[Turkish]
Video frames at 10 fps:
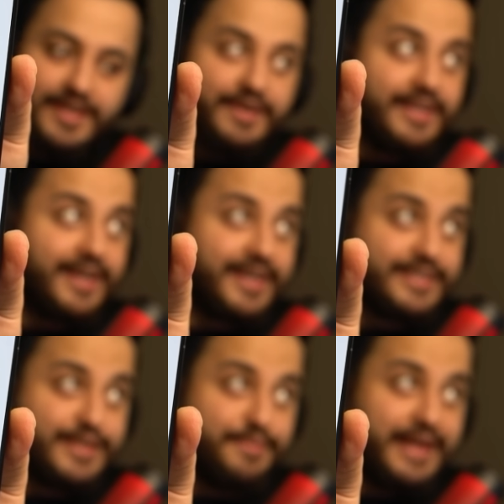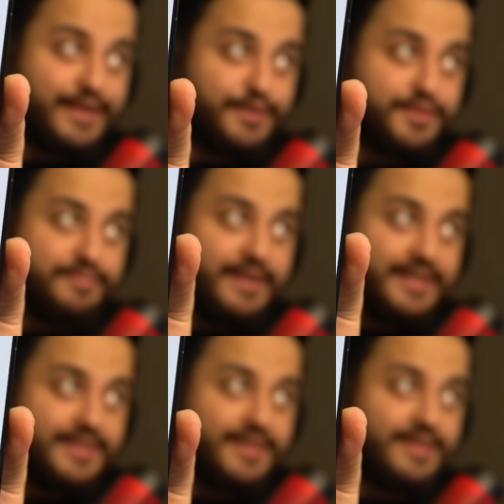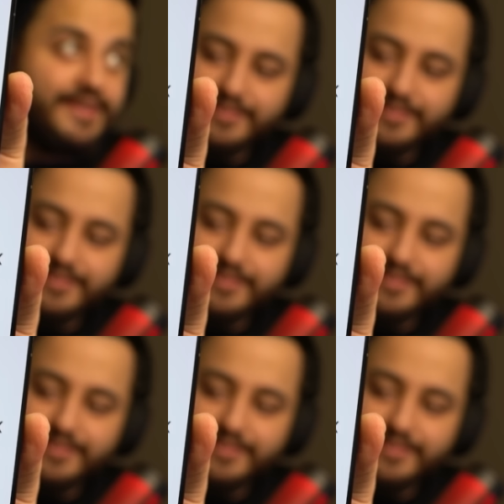Evet arkadaşlar bekliyorum ben de.